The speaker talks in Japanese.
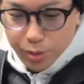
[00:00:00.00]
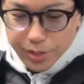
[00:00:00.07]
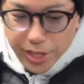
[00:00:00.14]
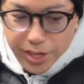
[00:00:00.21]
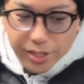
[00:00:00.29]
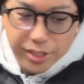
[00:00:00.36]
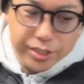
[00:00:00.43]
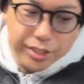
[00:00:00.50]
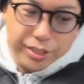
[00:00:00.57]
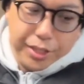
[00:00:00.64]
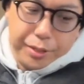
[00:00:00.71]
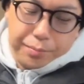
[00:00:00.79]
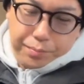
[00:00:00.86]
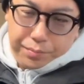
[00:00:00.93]
みたいな感じ
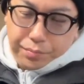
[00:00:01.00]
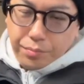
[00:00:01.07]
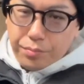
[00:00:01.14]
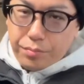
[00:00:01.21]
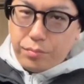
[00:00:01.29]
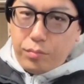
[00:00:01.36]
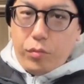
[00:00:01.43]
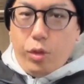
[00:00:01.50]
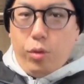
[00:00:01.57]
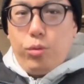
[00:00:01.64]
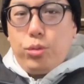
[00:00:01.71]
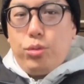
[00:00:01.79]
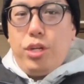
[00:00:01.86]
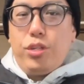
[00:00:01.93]
で、
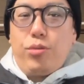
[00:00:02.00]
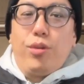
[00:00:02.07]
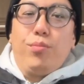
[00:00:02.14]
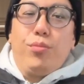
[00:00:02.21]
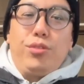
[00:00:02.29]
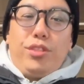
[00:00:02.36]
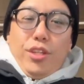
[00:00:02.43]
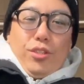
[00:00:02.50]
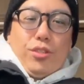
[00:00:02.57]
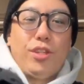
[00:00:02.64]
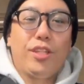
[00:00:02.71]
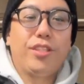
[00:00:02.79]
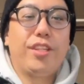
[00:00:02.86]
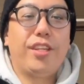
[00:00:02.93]
おそらくこれ持ってる
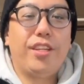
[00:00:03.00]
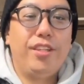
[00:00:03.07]
人なんて